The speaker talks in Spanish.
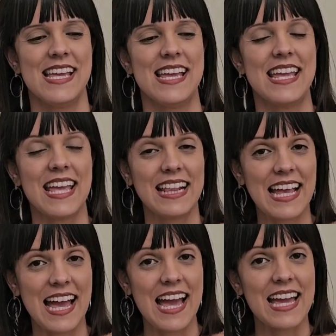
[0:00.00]
Y de
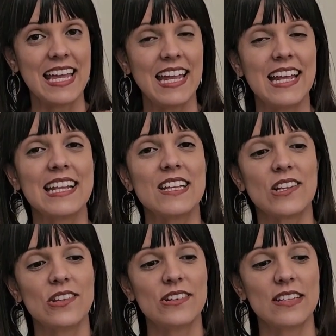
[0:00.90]
ahí, de
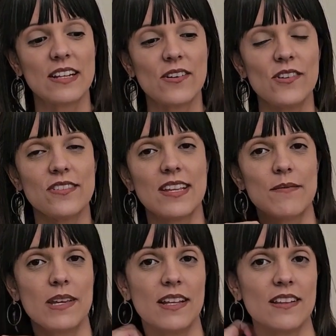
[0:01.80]
todo ese
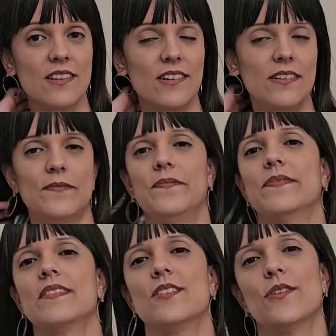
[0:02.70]
conocimiento,
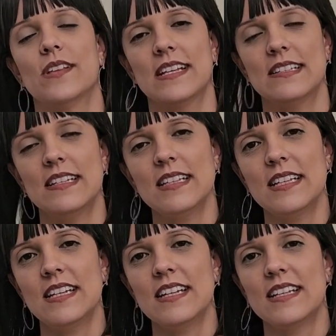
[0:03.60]
yo
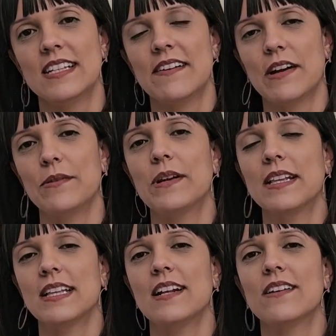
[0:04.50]
decidí llevar un
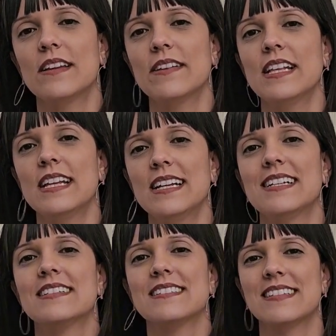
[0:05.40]
estilo de vida
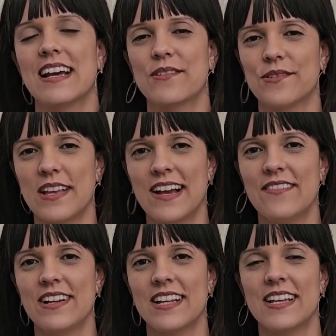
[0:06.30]

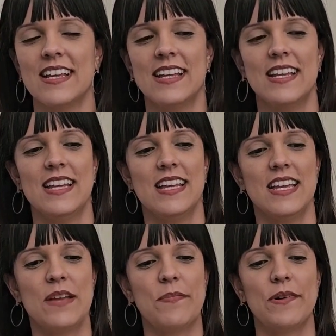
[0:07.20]
saludable.
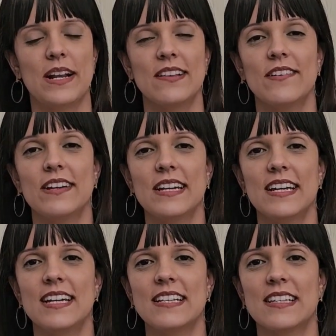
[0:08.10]
Y por eso
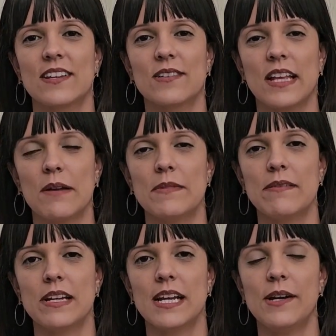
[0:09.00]
es que ustedes me
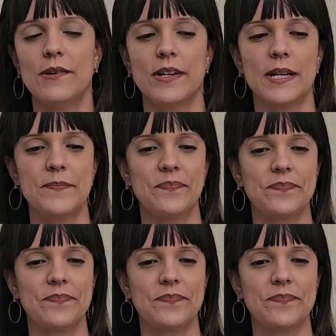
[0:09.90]
ven ahora